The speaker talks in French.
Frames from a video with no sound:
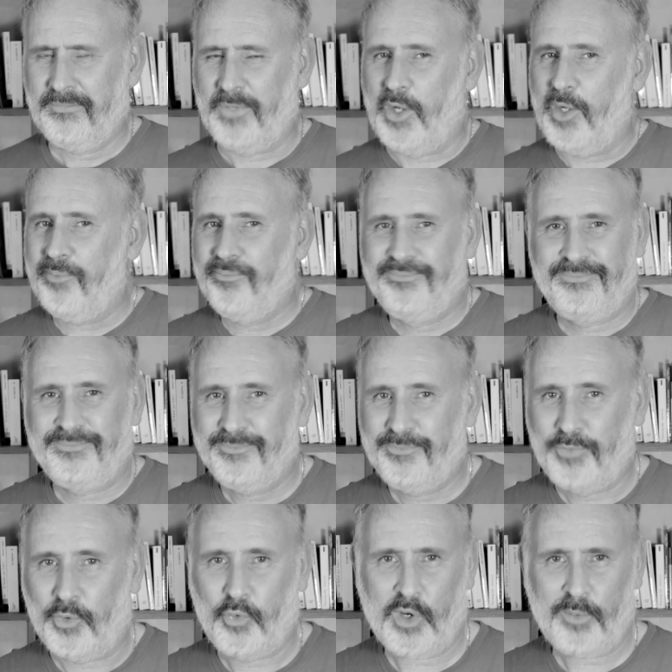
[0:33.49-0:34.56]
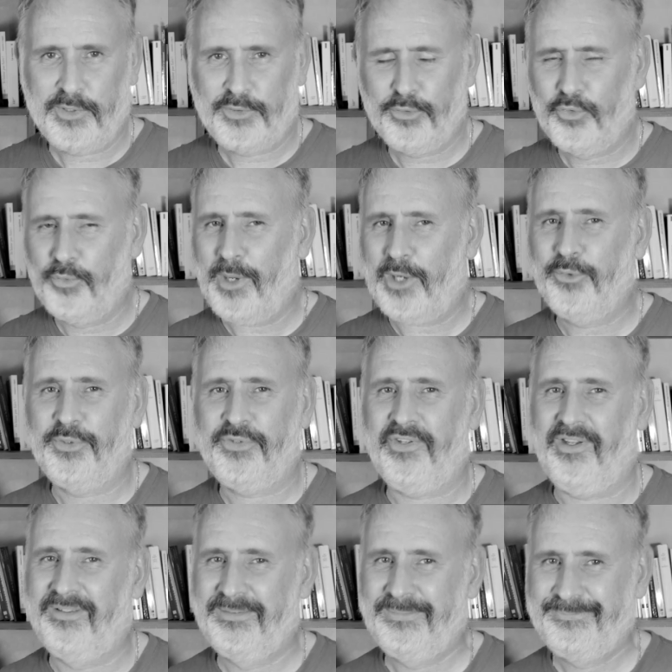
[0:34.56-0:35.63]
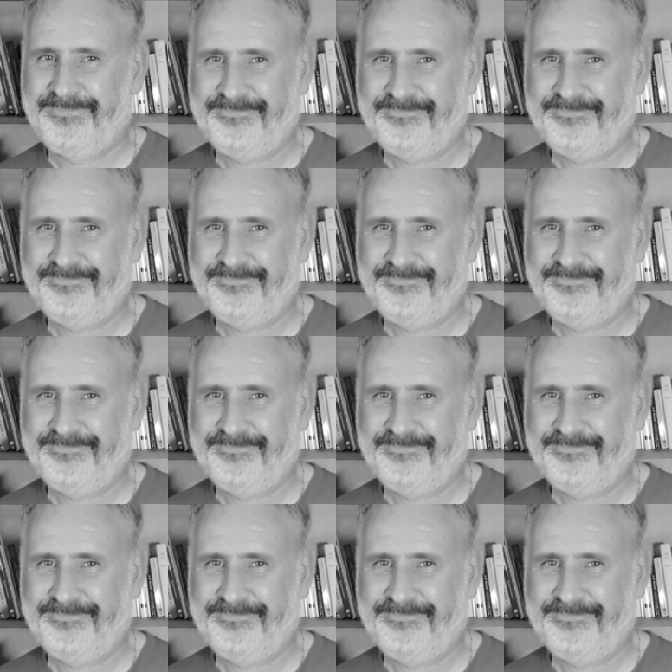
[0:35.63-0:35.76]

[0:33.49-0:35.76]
mais pourquoi Mathieu nous parle de ça